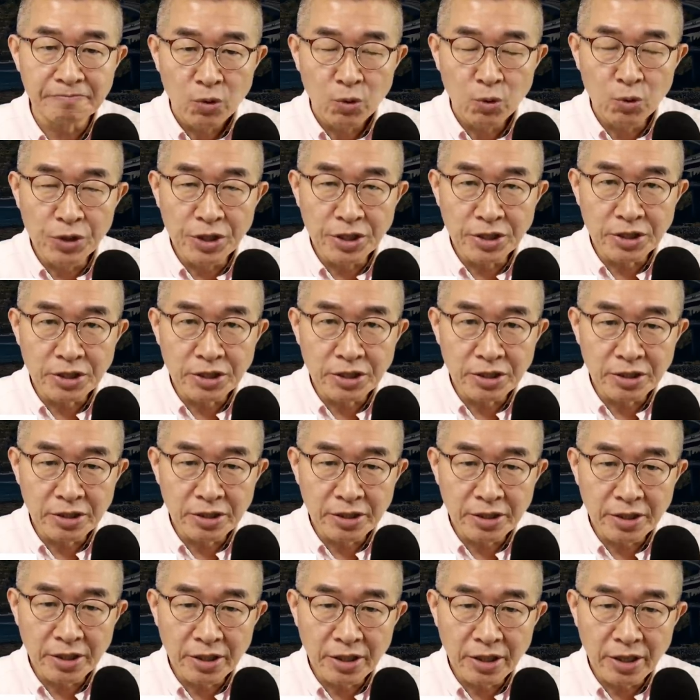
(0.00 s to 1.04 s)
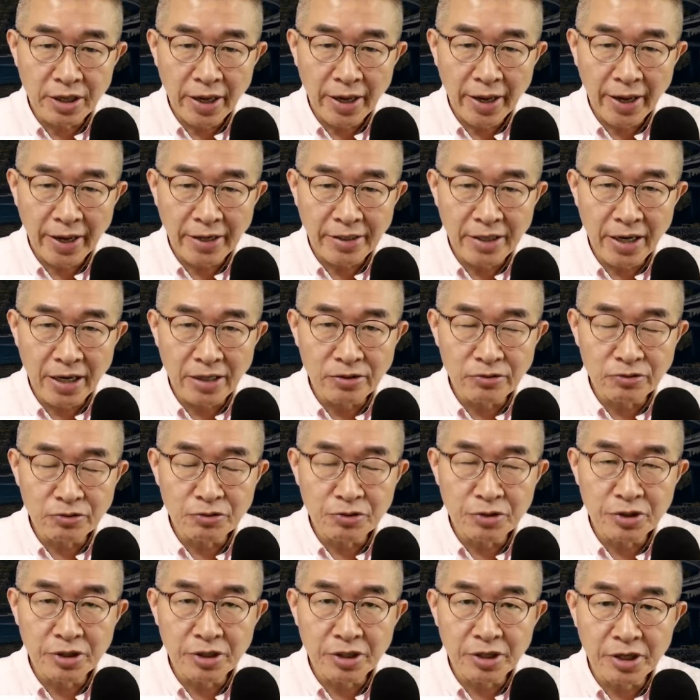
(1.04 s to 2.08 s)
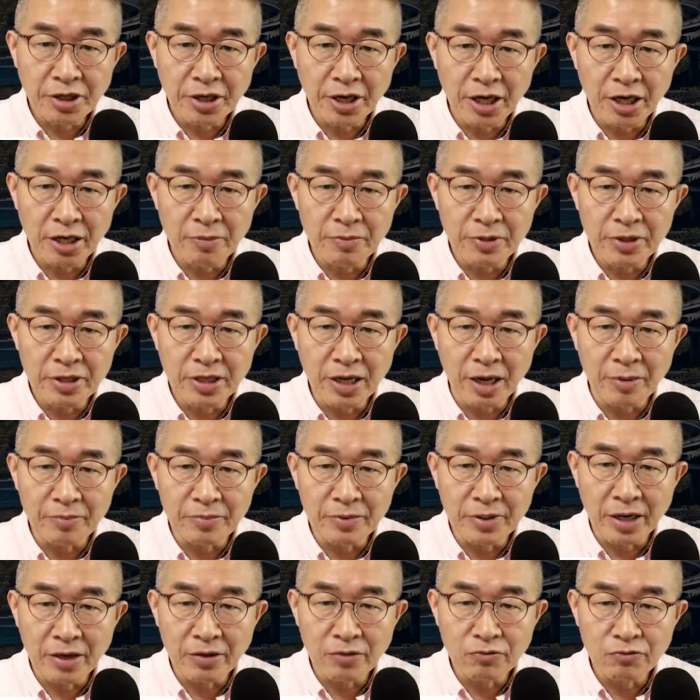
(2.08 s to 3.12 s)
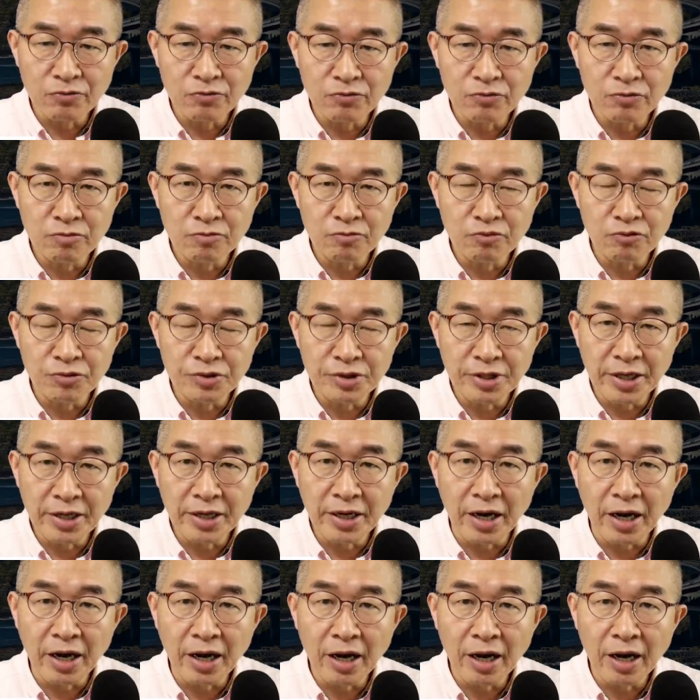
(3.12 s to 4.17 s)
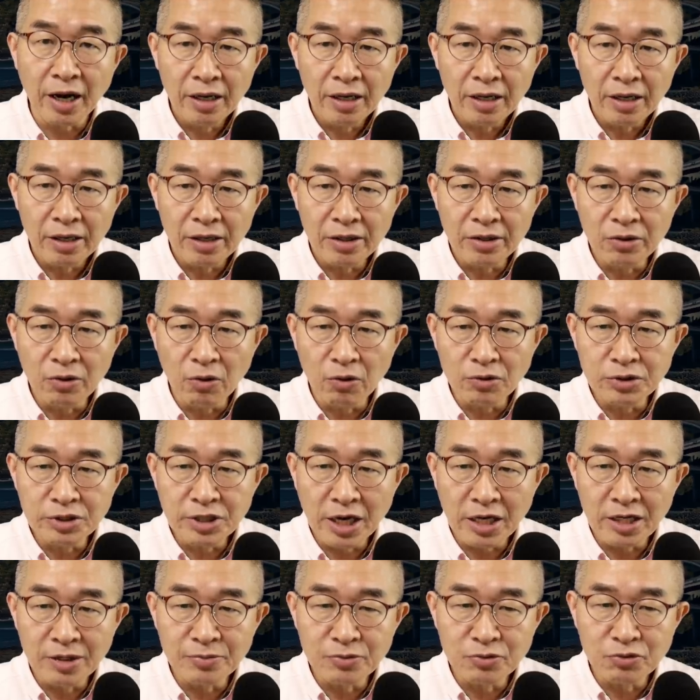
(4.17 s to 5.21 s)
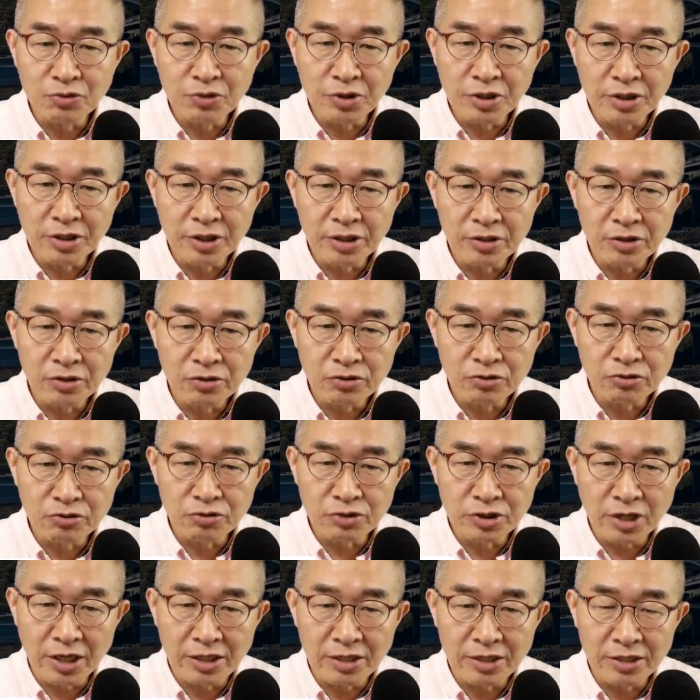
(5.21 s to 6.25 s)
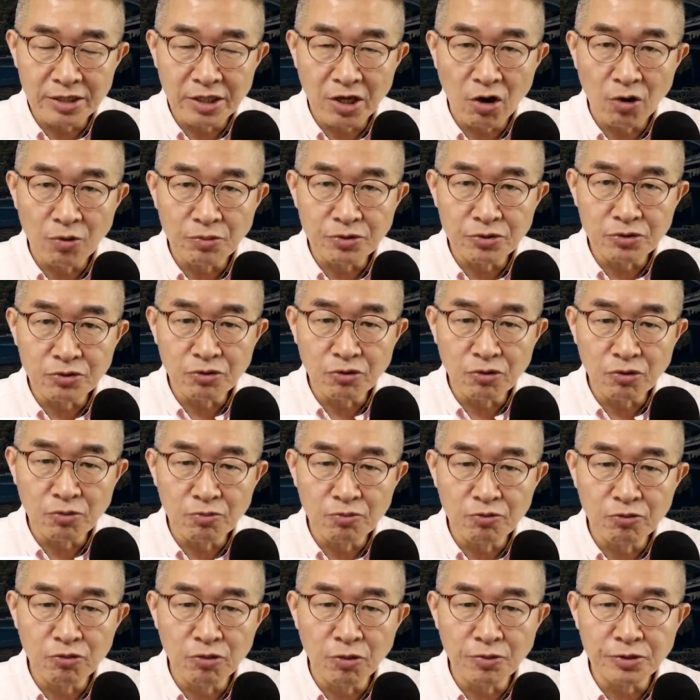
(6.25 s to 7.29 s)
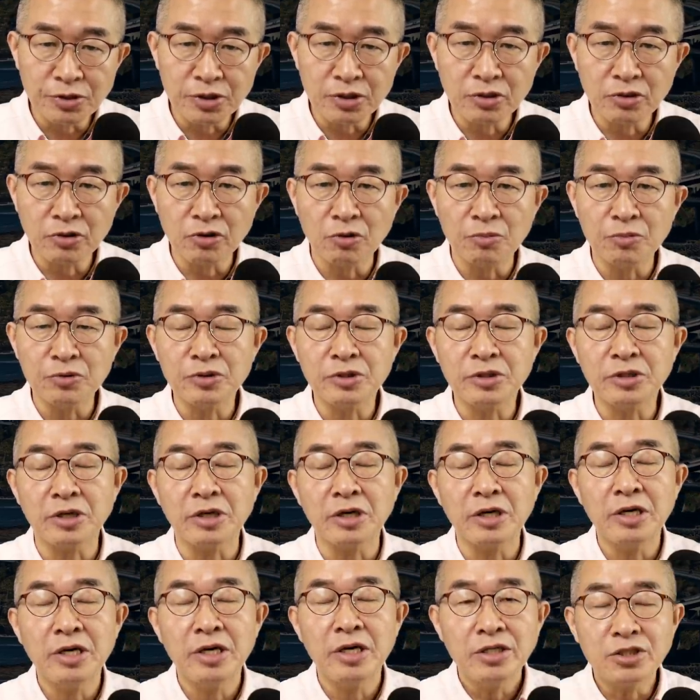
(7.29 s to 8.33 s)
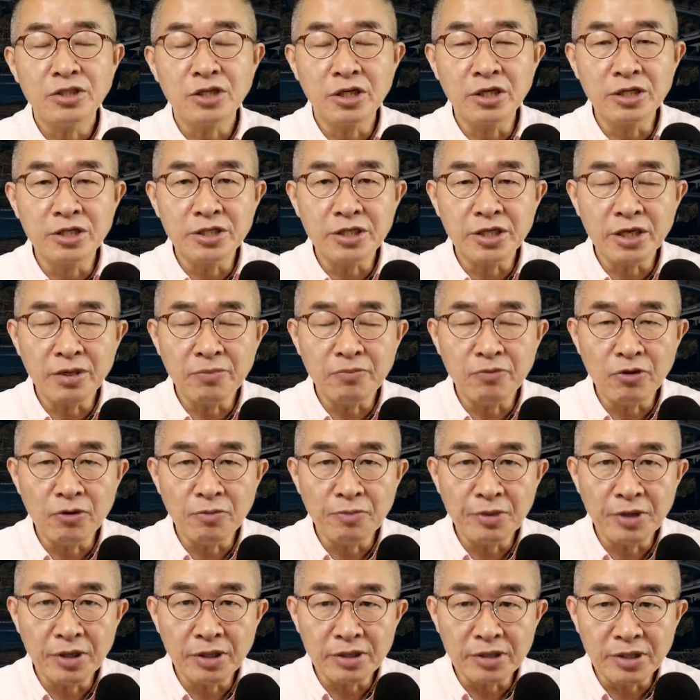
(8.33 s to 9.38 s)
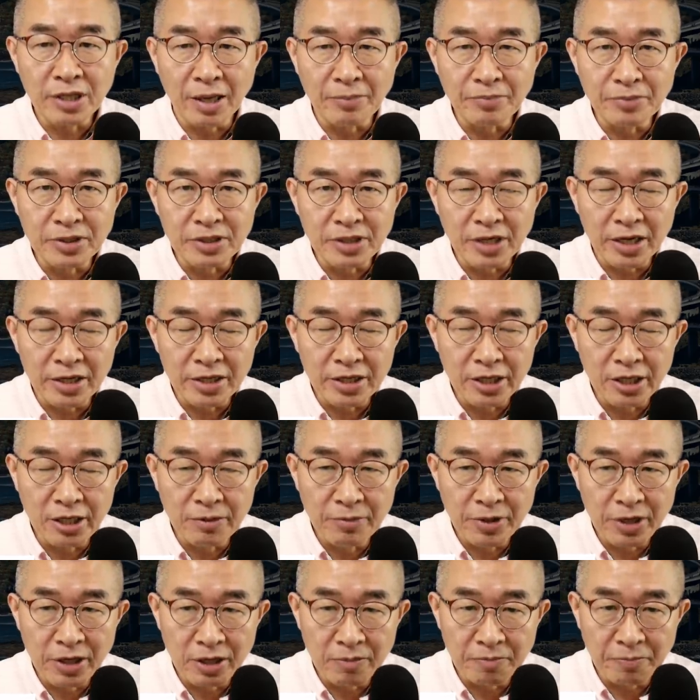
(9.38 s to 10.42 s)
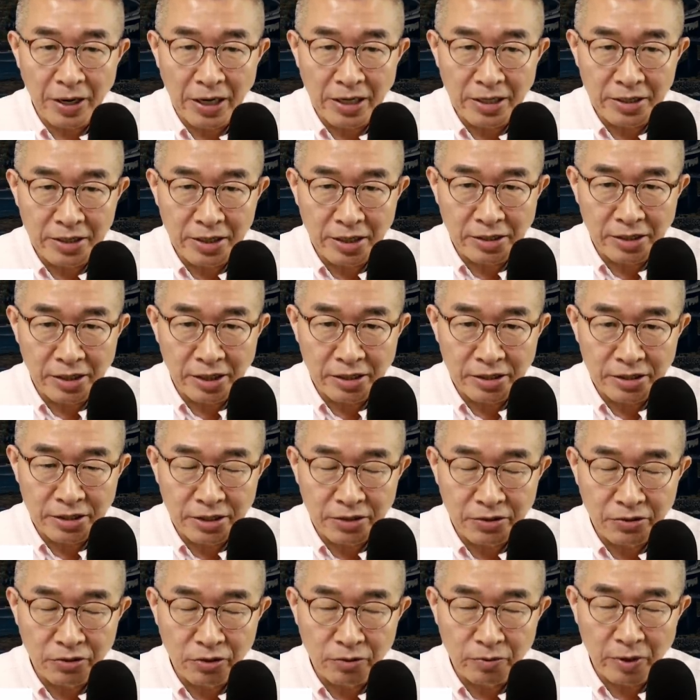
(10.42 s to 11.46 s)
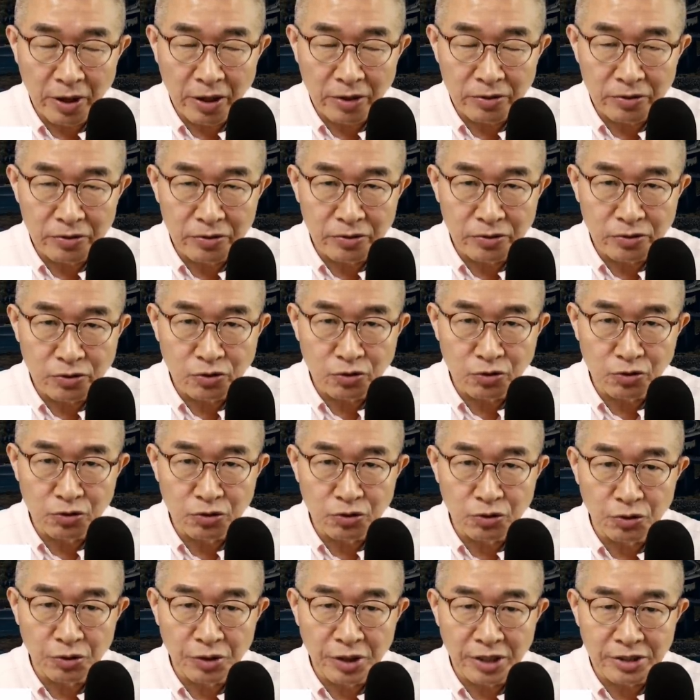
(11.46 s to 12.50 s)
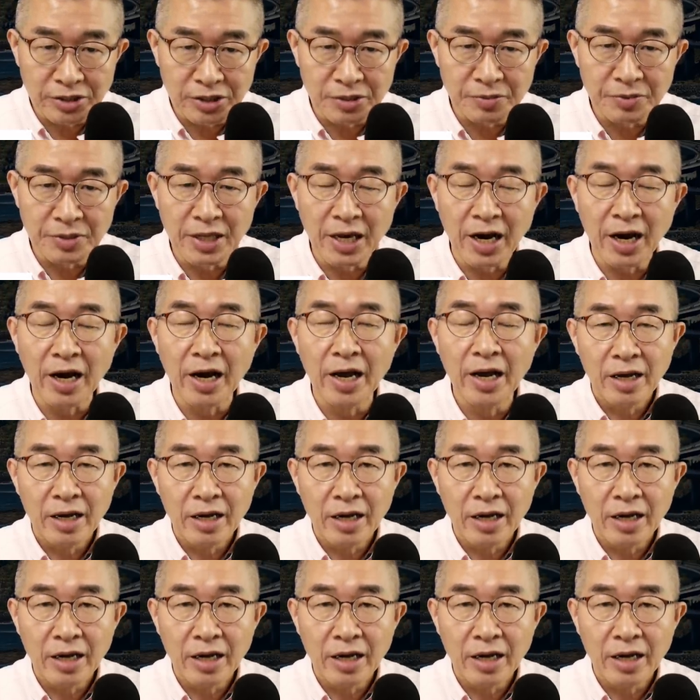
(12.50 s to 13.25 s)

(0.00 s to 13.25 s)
우리 측 해당 수역 경비 담당 군 분대가 어로 작업 중이던 수산사업소 부업성으로부터 정체불명 남자 일명을 발견했다는 신고를 받고 출동했습니다.